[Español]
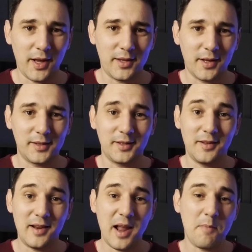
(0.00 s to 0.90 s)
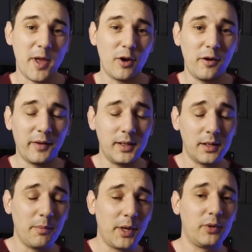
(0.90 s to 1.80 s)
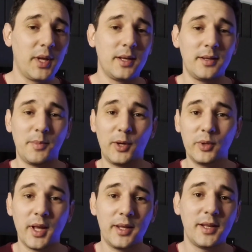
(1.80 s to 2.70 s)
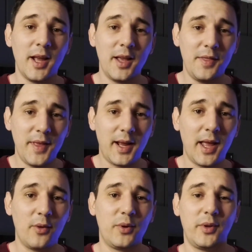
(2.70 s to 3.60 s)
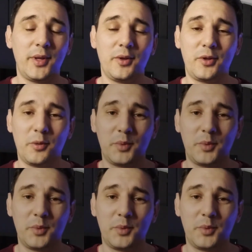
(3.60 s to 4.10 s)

estas, las mejores fragancias para, ustedes, de cada uno de estos